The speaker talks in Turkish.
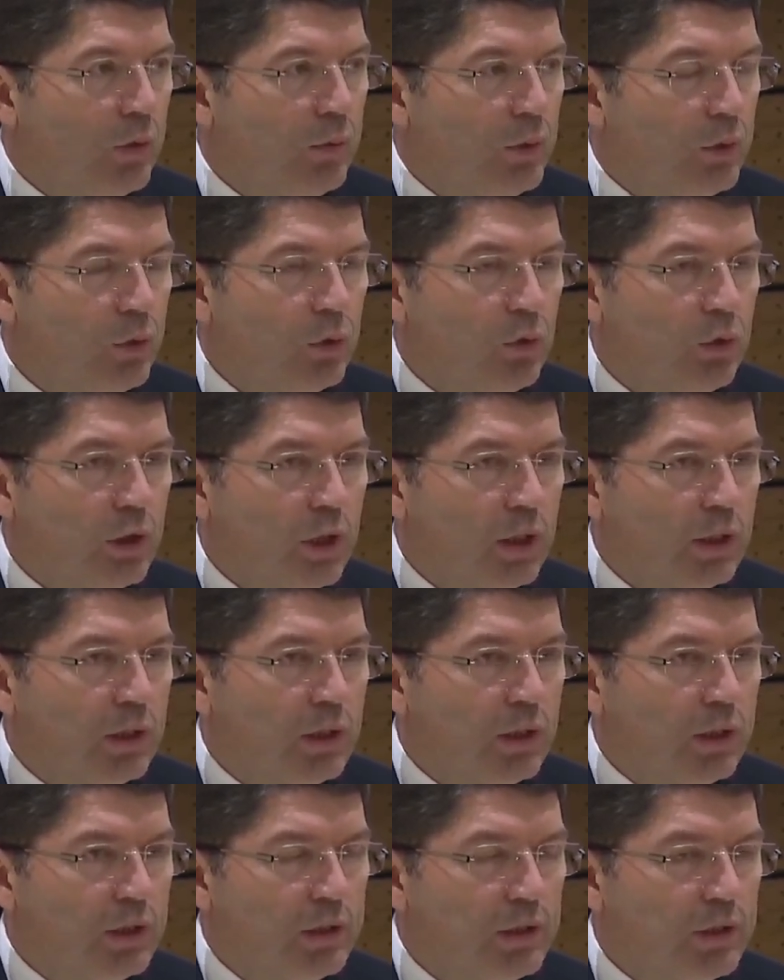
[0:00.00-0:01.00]
Böyle bir
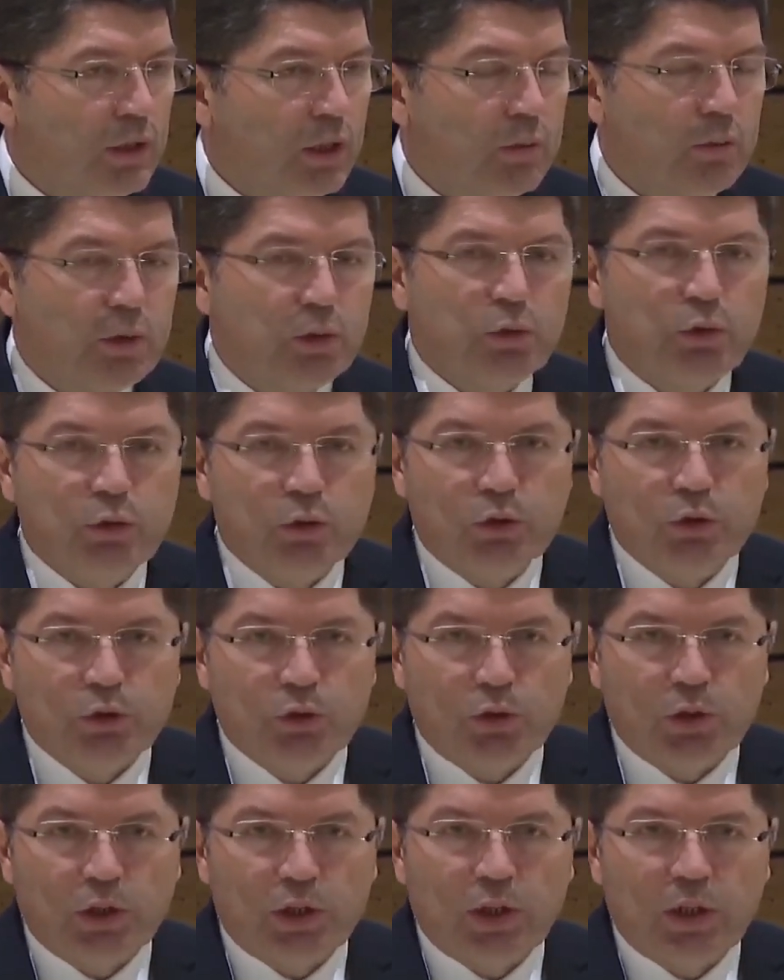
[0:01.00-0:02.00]
dünyadayız ama
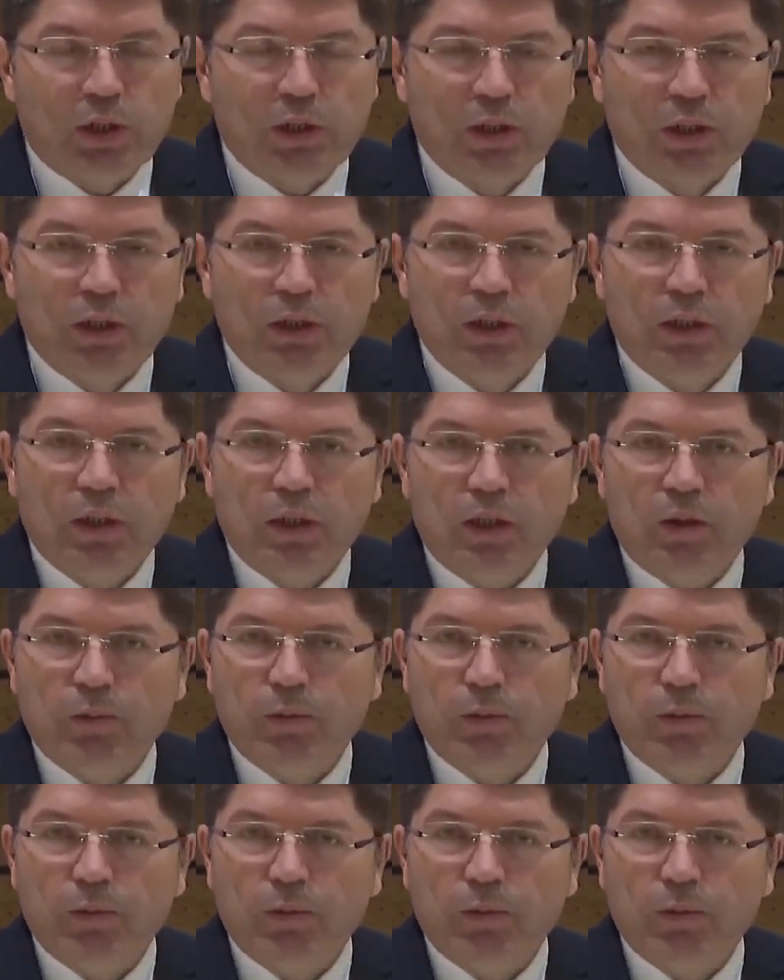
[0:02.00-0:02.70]
Türkiye olarak